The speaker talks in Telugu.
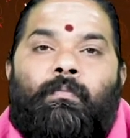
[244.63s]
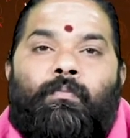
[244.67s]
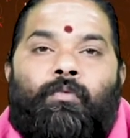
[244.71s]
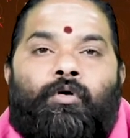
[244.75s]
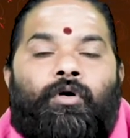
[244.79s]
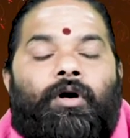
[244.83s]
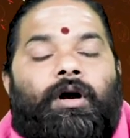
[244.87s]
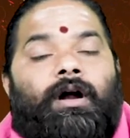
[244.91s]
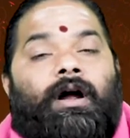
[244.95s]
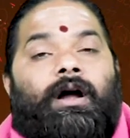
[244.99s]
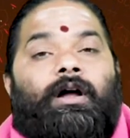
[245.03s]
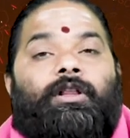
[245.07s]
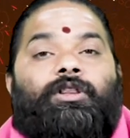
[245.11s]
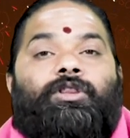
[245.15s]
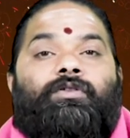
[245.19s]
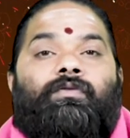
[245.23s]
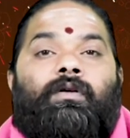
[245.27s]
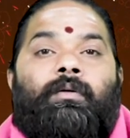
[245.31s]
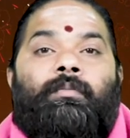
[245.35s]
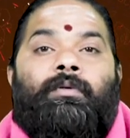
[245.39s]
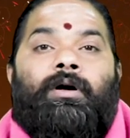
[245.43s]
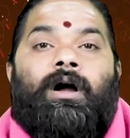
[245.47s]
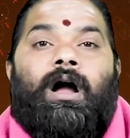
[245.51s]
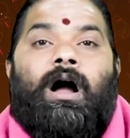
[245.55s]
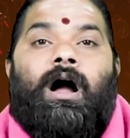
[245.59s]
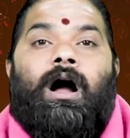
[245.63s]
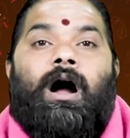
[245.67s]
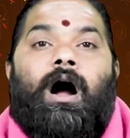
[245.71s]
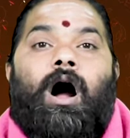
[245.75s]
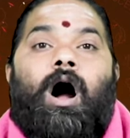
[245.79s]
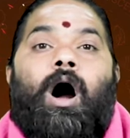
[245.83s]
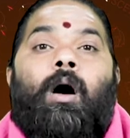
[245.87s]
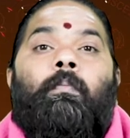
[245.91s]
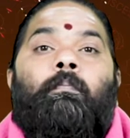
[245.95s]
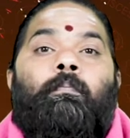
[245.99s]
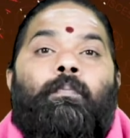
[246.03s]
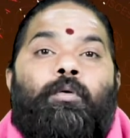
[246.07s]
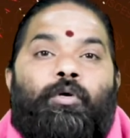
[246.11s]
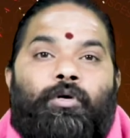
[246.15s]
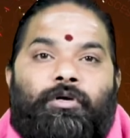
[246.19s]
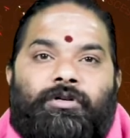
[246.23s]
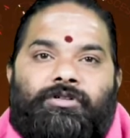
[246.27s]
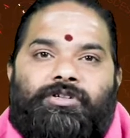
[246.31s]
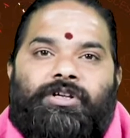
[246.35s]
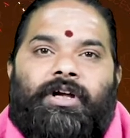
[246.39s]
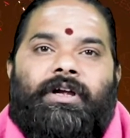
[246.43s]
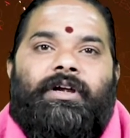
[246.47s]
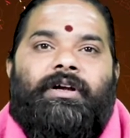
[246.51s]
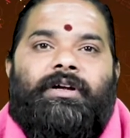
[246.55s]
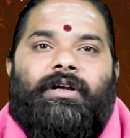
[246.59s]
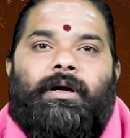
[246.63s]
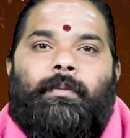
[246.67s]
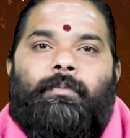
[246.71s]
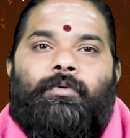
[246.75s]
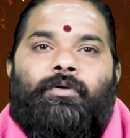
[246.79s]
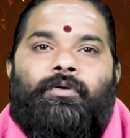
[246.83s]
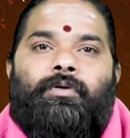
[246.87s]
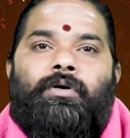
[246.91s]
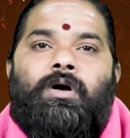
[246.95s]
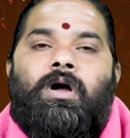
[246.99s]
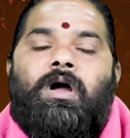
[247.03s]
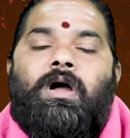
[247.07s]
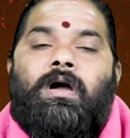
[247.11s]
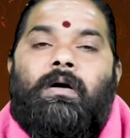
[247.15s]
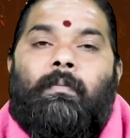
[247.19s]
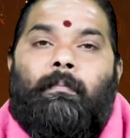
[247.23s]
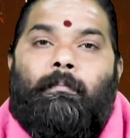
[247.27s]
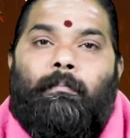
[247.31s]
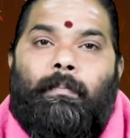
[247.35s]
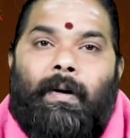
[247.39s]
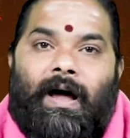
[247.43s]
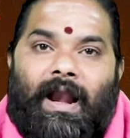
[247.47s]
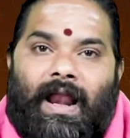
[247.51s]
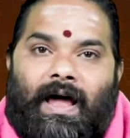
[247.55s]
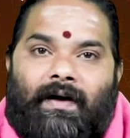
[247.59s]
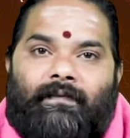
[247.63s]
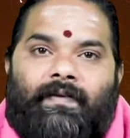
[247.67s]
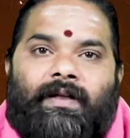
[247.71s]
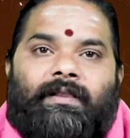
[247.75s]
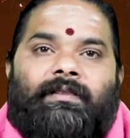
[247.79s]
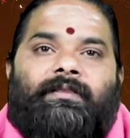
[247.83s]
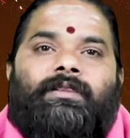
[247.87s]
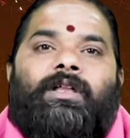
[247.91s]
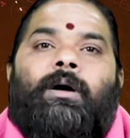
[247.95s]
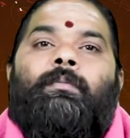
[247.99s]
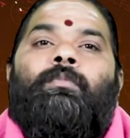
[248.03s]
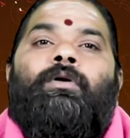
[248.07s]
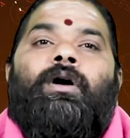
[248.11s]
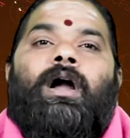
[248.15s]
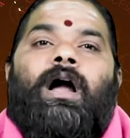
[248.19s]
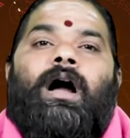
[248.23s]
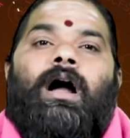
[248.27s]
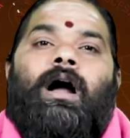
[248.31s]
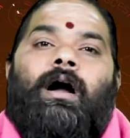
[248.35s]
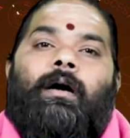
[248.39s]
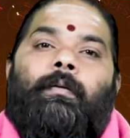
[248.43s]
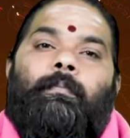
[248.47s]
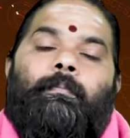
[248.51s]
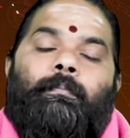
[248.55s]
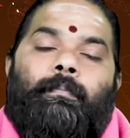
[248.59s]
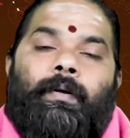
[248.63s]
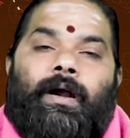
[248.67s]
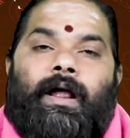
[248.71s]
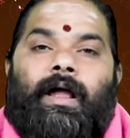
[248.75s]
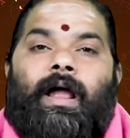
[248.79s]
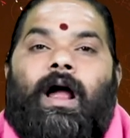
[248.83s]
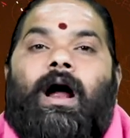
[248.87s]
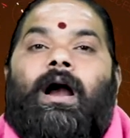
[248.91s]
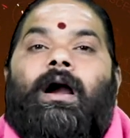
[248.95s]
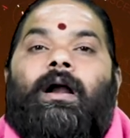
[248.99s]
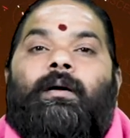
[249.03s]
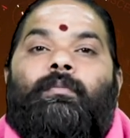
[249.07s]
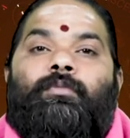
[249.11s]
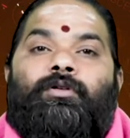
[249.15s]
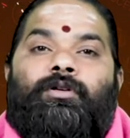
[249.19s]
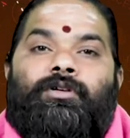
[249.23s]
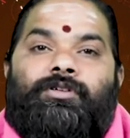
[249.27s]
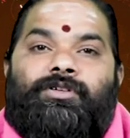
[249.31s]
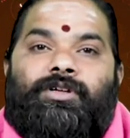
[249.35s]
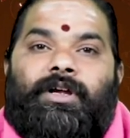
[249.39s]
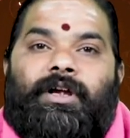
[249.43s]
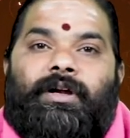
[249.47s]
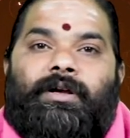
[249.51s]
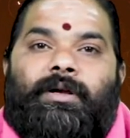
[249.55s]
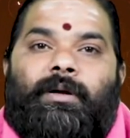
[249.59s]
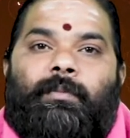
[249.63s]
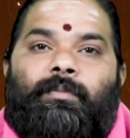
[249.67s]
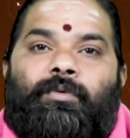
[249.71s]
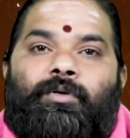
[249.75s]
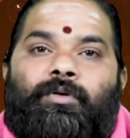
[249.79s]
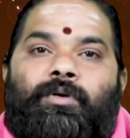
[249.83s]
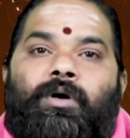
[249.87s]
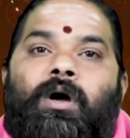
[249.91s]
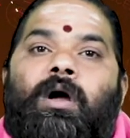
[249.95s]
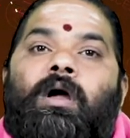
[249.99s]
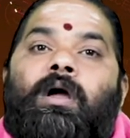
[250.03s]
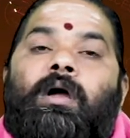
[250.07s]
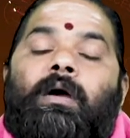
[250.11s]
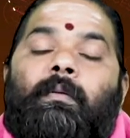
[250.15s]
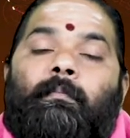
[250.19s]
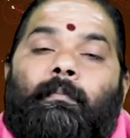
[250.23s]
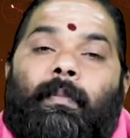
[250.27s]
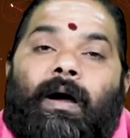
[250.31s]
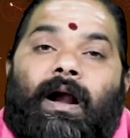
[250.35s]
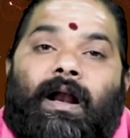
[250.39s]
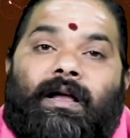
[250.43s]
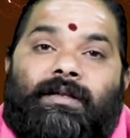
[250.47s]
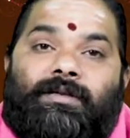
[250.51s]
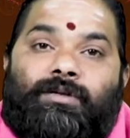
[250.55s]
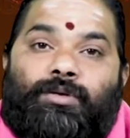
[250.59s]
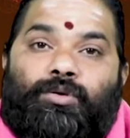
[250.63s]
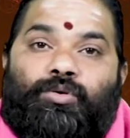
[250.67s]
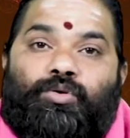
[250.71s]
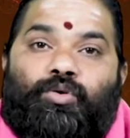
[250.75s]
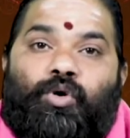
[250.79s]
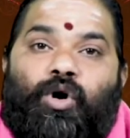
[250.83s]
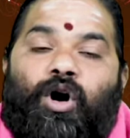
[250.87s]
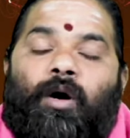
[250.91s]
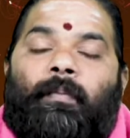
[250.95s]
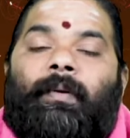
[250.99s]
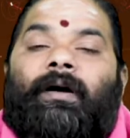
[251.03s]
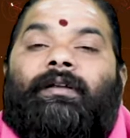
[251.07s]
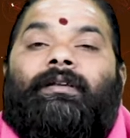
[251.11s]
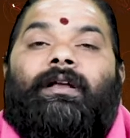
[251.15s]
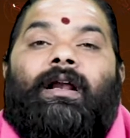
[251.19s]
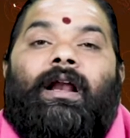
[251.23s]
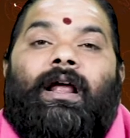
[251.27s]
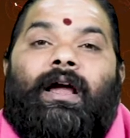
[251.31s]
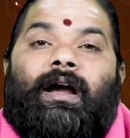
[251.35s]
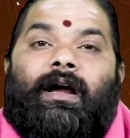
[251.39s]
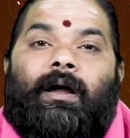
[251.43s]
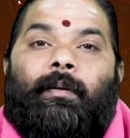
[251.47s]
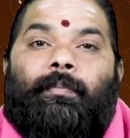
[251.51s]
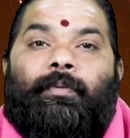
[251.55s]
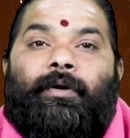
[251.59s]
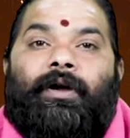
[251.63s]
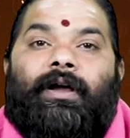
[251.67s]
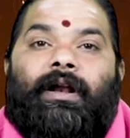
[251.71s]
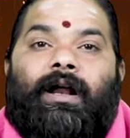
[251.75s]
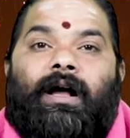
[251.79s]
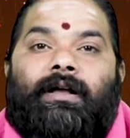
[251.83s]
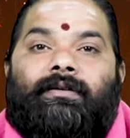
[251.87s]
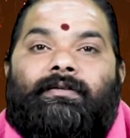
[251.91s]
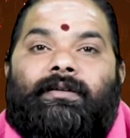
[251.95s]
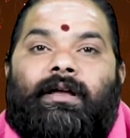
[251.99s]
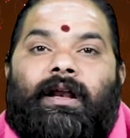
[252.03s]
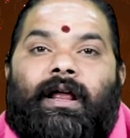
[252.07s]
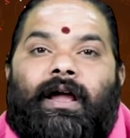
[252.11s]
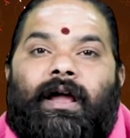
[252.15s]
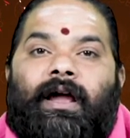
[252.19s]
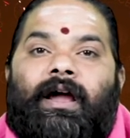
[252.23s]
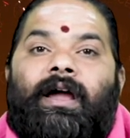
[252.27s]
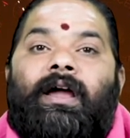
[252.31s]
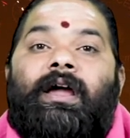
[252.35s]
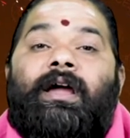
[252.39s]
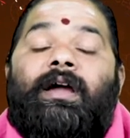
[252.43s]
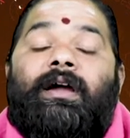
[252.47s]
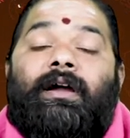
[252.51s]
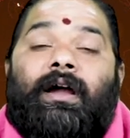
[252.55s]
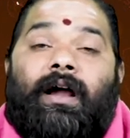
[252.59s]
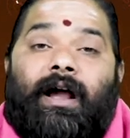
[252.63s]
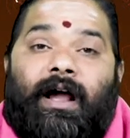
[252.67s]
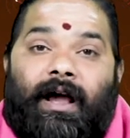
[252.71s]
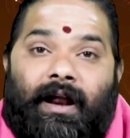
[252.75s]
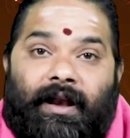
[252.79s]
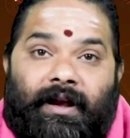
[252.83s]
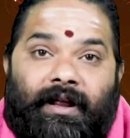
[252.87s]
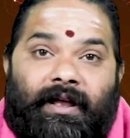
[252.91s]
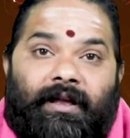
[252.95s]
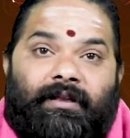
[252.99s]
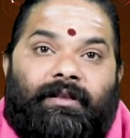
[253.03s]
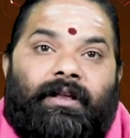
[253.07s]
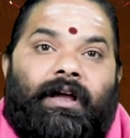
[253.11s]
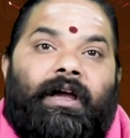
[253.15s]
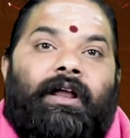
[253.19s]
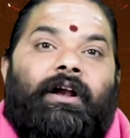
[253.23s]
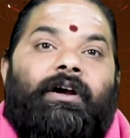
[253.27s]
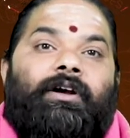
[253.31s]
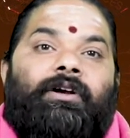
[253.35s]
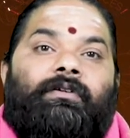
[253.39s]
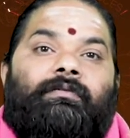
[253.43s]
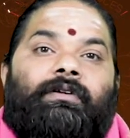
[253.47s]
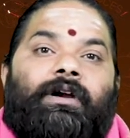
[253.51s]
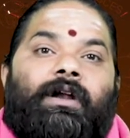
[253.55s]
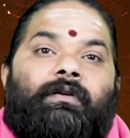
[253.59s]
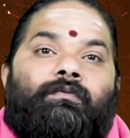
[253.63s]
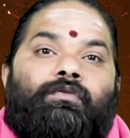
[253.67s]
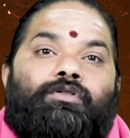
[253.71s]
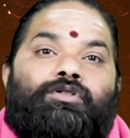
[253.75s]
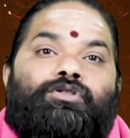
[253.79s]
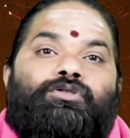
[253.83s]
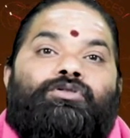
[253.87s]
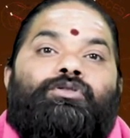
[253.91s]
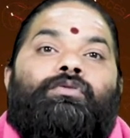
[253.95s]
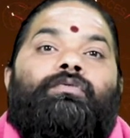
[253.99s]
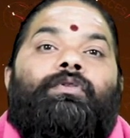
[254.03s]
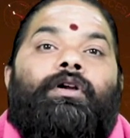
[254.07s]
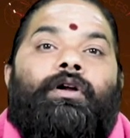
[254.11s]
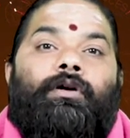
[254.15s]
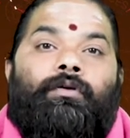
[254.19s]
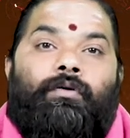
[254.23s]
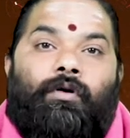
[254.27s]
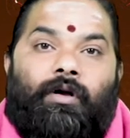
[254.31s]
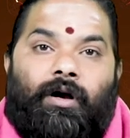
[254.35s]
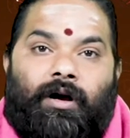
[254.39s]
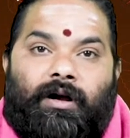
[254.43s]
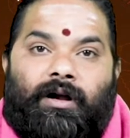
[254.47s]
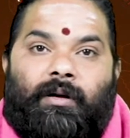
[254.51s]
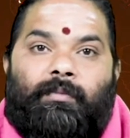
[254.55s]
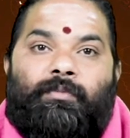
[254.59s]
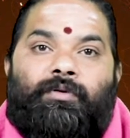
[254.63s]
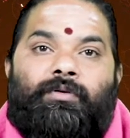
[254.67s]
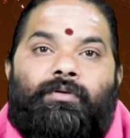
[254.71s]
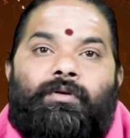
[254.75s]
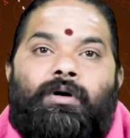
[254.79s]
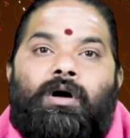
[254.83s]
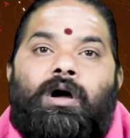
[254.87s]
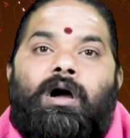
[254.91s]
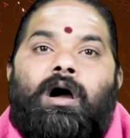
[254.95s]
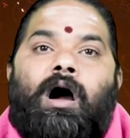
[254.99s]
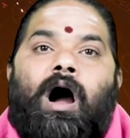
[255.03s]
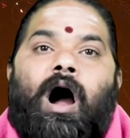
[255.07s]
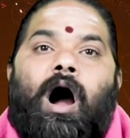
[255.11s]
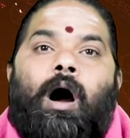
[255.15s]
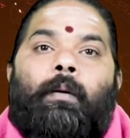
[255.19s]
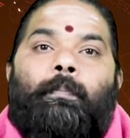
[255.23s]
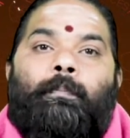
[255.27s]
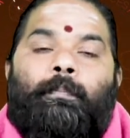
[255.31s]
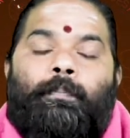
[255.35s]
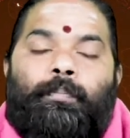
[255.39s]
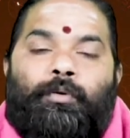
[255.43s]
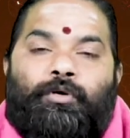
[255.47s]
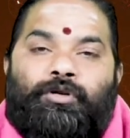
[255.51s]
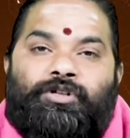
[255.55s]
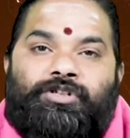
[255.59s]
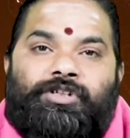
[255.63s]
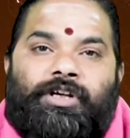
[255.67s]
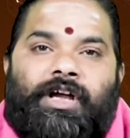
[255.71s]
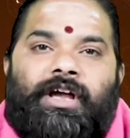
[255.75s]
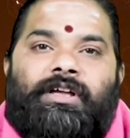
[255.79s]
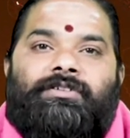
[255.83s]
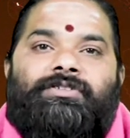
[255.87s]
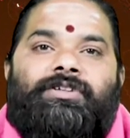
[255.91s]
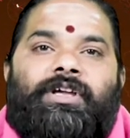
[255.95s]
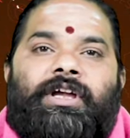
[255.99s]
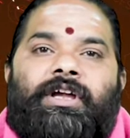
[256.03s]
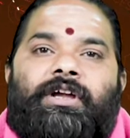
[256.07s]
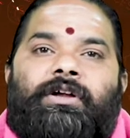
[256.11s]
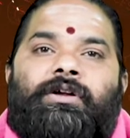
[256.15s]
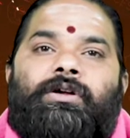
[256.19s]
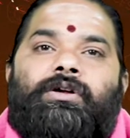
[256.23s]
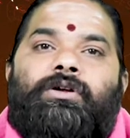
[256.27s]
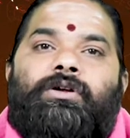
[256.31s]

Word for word: మూర్ఖత్వముగా అప్పులు చేయటము బలవంతముగా ప్రయాణములు చేయటము మన స్తోమత లేకపోయినా సరే ఖరీదైనటువంటి వస్తువులు కొనటము అప్పు చేసి